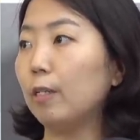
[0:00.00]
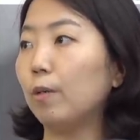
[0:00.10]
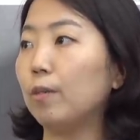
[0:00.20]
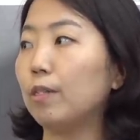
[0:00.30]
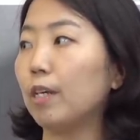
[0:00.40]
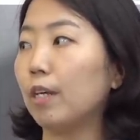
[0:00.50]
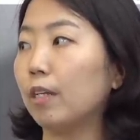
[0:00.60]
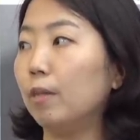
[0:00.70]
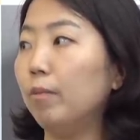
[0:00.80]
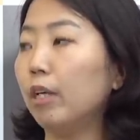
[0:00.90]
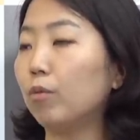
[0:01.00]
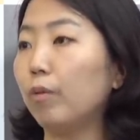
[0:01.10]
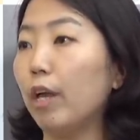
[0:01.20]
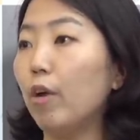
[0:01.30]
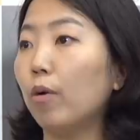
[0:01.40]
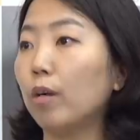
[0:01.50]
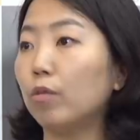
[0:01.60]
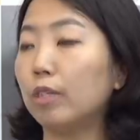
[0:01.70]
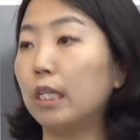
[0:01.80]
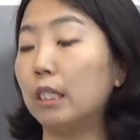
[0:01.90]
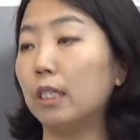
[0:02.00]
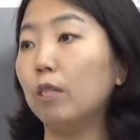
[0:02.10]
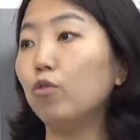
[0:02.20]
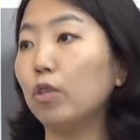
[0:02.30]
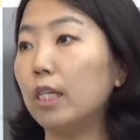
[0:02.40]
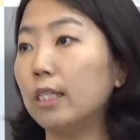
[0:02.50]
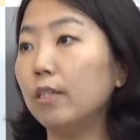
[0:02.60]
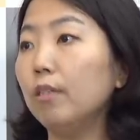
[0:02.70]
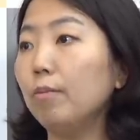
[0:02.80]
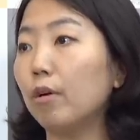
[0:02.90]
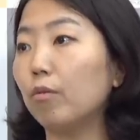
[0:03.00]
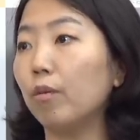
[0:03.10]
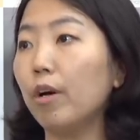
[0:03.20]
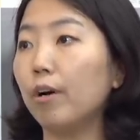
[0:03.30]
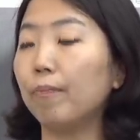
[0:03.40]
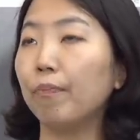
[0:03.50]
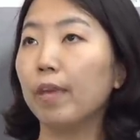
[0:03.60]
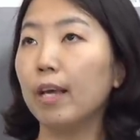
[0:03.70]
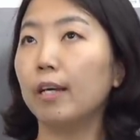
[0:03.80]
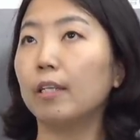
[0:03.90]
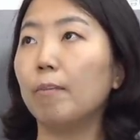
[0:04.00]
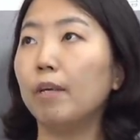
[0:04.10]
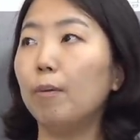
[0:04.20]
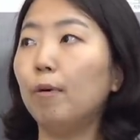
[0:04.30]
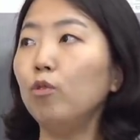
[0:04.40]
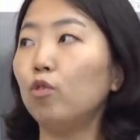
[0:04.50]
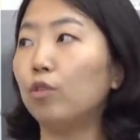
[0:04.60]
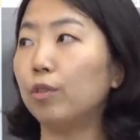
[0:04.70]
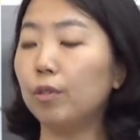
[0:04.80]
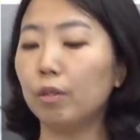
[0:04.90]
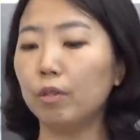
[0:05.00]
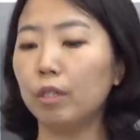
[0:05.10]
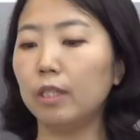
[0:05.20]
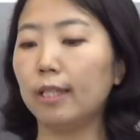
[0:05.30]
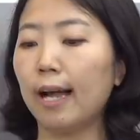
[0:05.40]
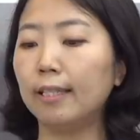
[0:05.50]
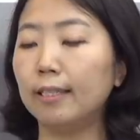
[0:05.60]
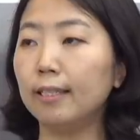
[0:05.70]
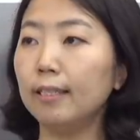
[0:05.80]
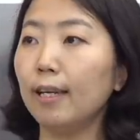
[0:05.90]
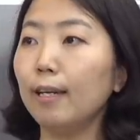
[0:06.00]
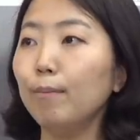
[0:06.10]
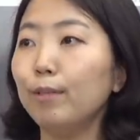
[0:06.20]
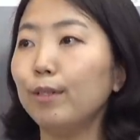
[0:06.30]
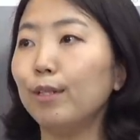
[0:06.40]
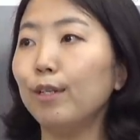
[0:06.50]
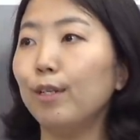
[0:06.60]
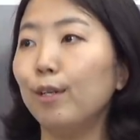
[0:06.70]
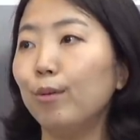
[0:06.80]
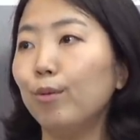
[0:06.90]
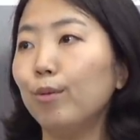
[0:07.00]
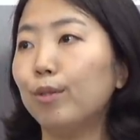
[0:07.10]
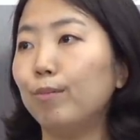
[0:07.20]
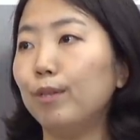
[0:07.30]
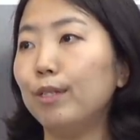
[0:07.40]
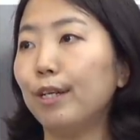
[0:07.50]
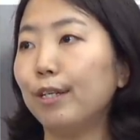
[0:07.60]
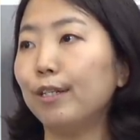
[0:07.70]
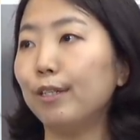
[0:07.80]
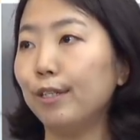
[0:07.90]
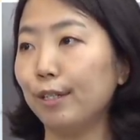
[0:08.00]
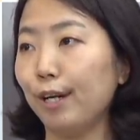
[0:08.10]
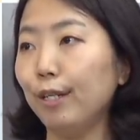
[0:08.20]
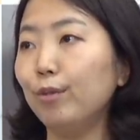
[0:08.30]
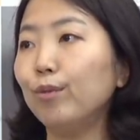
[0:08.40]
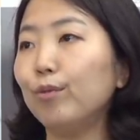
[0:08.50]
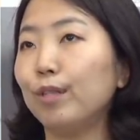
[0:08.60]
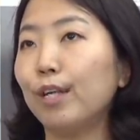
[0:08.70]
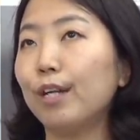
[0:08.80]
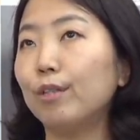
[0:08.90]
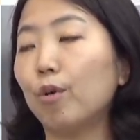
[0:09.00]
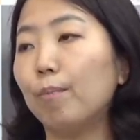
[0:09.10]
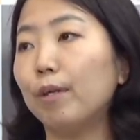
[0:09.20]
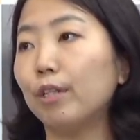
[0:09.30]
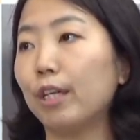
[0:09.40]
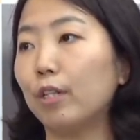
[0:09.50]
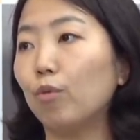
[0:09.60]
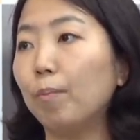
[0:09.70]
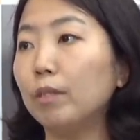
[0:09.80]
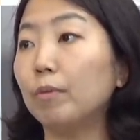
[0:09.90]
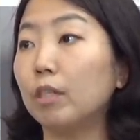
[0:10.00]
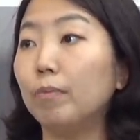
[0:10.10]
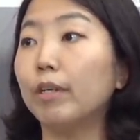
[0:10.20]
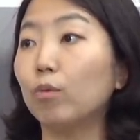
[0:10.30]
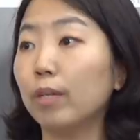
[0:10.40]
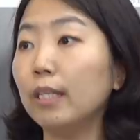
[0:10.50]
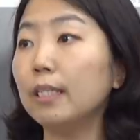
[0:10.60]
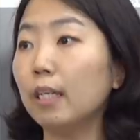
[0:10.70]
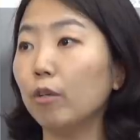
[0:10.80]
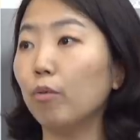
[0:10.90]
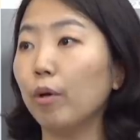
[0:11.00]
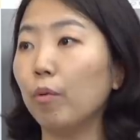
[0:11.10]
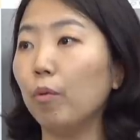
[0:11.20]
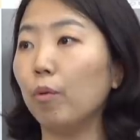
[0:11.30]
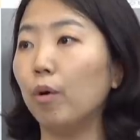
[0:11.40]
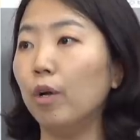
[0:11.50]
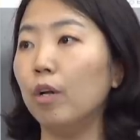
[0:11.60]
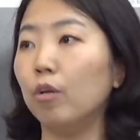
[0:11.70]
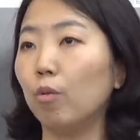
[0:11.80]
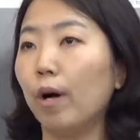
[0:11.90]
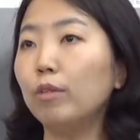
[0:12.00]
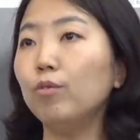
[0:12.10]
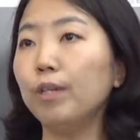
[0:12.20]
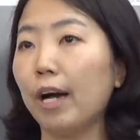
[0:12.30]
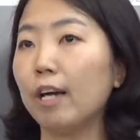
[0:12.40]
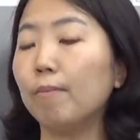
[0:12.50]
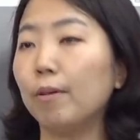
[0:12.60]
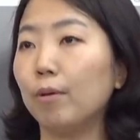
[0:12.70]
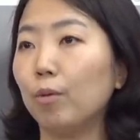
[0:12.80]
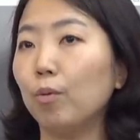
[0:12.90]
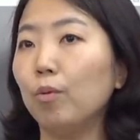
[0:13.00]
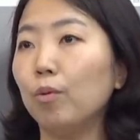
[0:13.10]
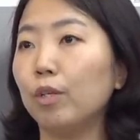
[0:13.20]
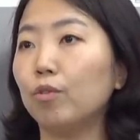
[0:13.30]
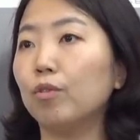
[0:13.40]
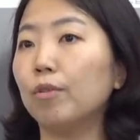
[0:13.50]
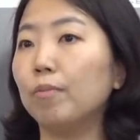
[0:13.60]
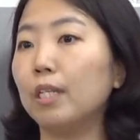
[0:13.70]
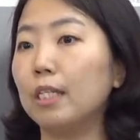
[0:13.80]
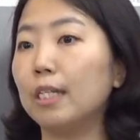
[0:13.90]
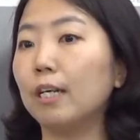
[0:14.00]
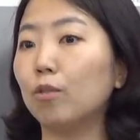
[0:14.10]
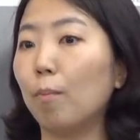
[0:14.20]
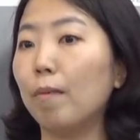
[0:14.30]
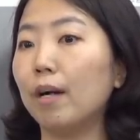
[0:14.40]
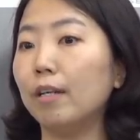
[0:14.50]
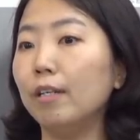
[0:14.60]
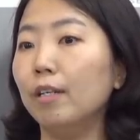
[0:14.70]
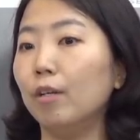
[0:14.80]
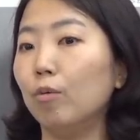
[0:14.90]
그래서 이제 금리가 좀 내려가고 그게 지난주까지 흐름이었고요. 음. 그다음에 이번 주 들어서는 이제 다시 사람들이 또 금리 인상을 할 수도 있다라는 전망들이 다시 높아지면 금리가 또 상승하기도 했고 음. 네. 또한 군데 IB에서 또 기준금리 인상 전망을